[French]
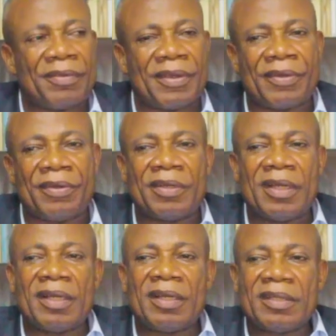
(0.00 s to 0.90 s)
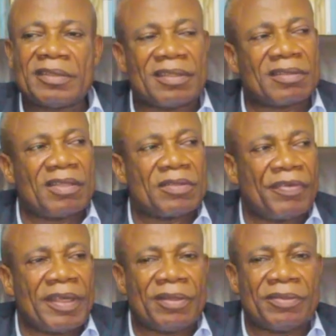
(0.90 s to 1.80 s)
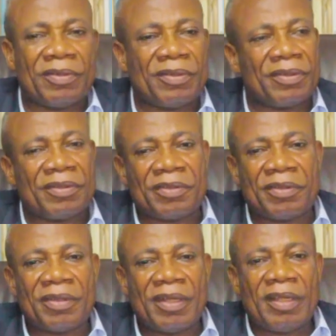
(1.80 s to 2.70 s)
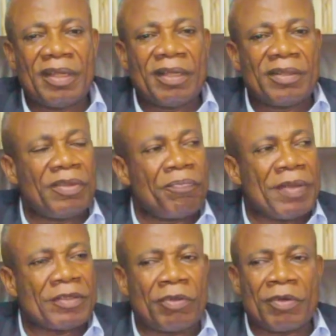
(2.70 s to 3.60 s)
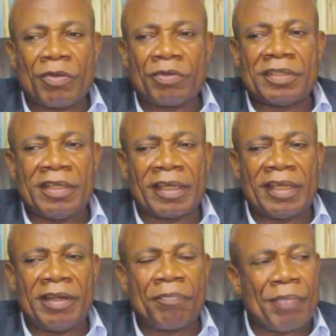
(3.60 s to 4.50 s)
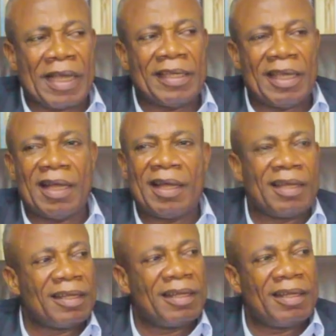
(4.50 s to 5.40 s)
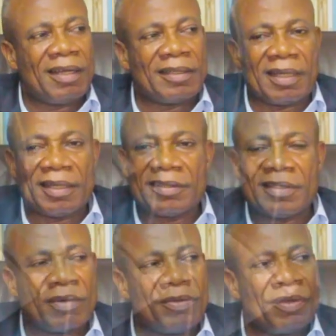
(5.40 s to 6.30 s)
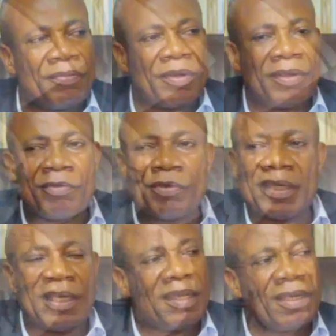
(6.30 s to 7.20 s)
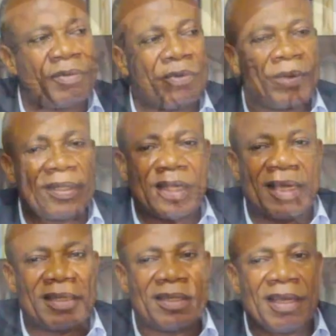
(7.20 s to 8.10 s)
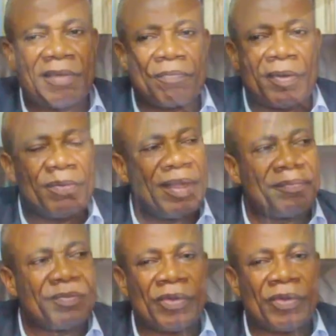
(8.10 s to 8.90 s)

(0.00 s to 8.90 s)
avec euh, ce transfert de, de, personnes considérées des parias en Angleterre qu'on devait envoyer au Rwanda, qui a un problème